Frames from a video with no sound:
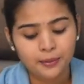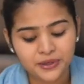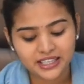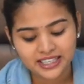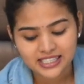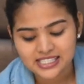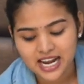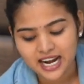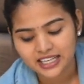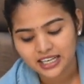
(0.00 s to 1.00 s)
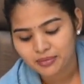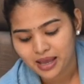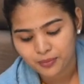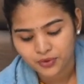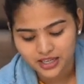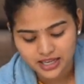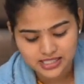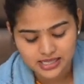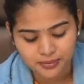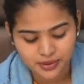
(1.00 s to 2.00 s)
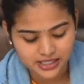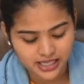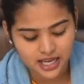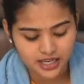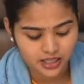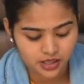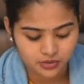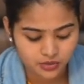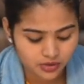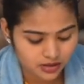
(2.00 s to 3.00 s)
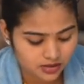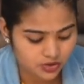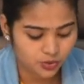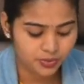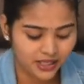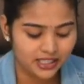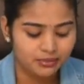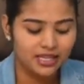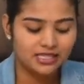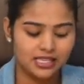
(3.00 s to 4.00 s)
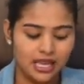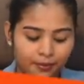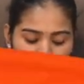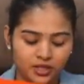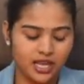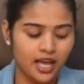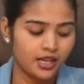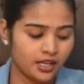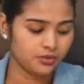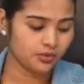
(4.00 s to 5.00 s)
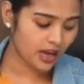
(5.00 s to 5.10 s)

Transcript: प्रिंटेड साड़ी का मैं आपको यह सैम्पल दिखा रही हूँ जो प्रिंट में इसकी आपको दिखा रही हूँ